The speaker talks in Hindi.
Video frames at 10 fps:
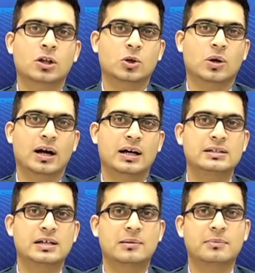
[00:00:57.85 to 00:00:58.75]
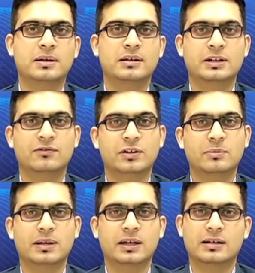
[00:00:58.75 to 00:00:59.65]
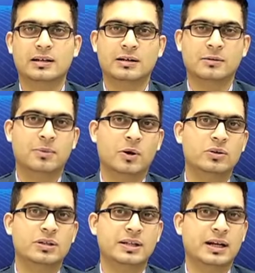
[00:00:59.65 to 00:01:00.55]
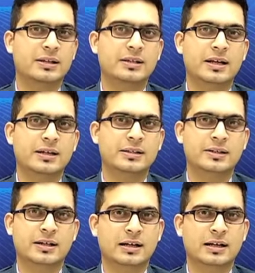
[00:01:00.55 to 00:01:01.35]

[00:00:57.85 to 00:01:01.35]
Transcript: तो आज यहाँ पर निफ्टी में एक बाउंस की सलाह दी जाएगी जैसे